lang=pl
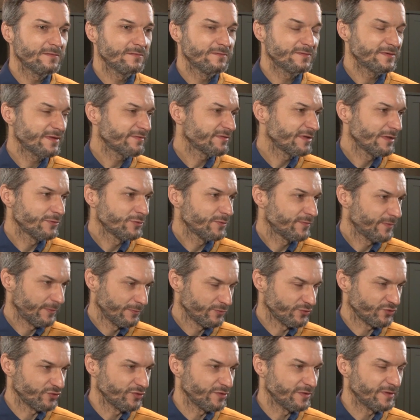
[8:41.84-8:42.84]
Ze względów
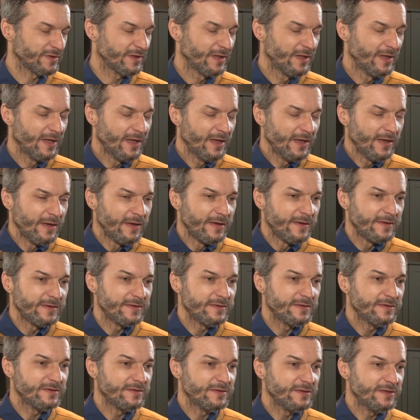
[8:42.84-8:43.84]
różnych.
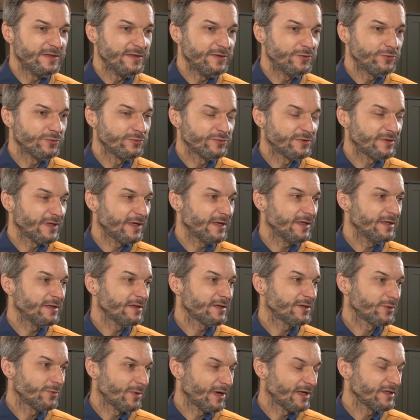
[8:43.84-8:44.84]
I
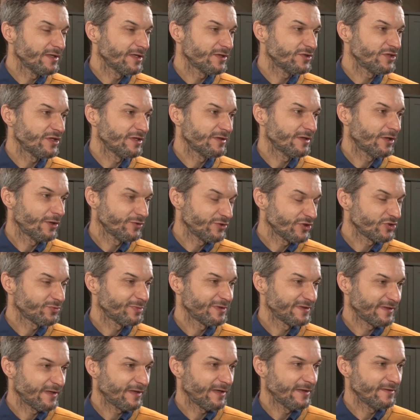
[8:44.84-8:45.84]
tutaj kłania się
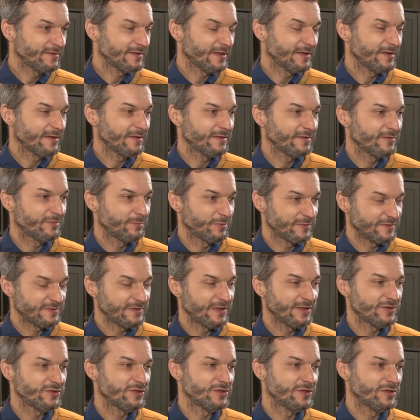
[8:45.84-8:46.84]
chociażby zachęta w
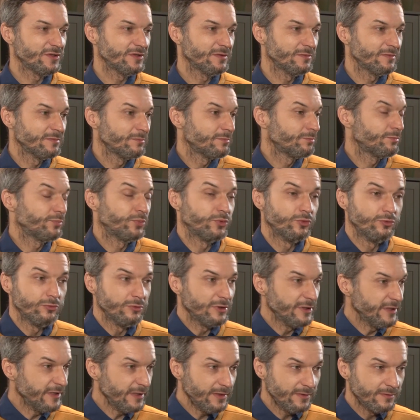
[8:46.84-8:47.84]
postaci
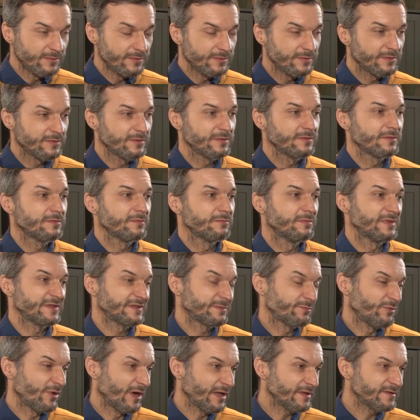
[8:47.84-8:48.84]
puli
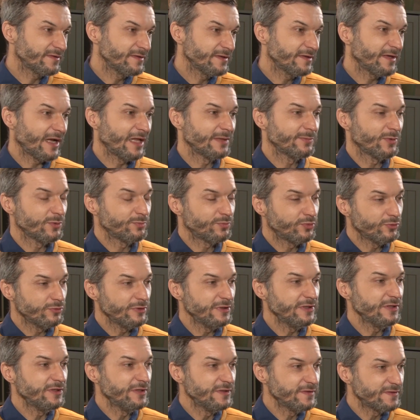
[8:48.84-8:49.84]
bezpłatnych albo
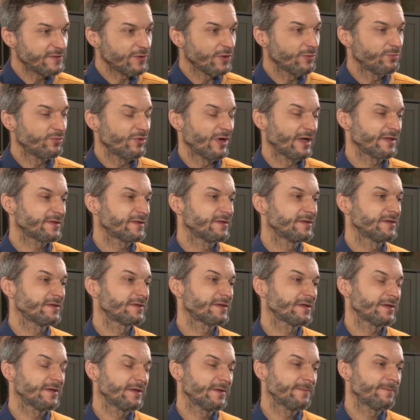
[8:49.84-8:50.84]
puli
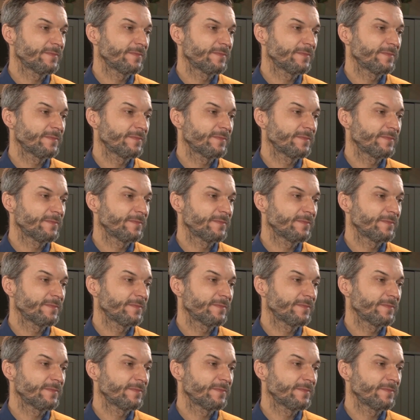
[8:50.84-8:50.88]
niskopłatnych